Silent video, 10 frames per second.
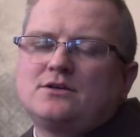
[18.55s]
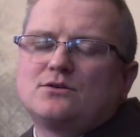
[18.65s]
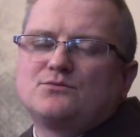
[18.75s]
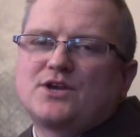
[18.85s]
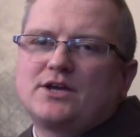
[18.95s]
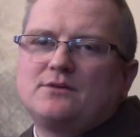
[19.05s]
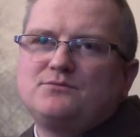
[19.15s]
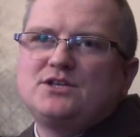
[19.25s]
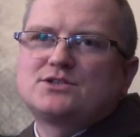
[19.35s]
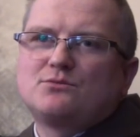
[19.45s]
tą
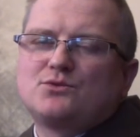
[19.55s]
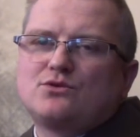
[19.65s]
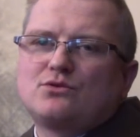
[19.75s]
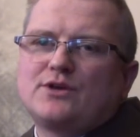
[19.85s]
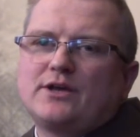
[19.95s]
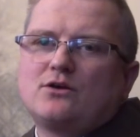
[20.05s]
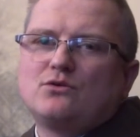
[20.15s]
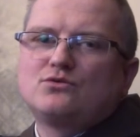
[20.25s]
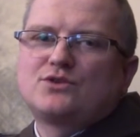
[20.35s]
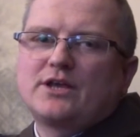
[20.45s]
tajemnicą do 2
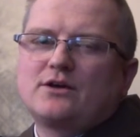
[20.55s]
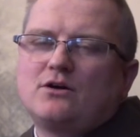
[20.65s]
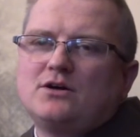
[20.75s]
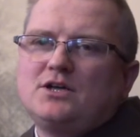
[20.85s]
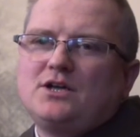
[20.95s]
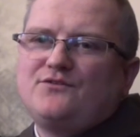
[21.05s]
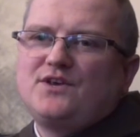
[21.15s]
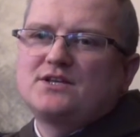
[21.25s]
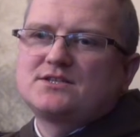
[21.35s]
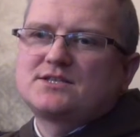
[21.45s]
lutego,
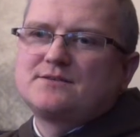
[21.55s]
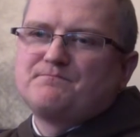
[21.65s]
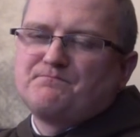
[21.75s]
więc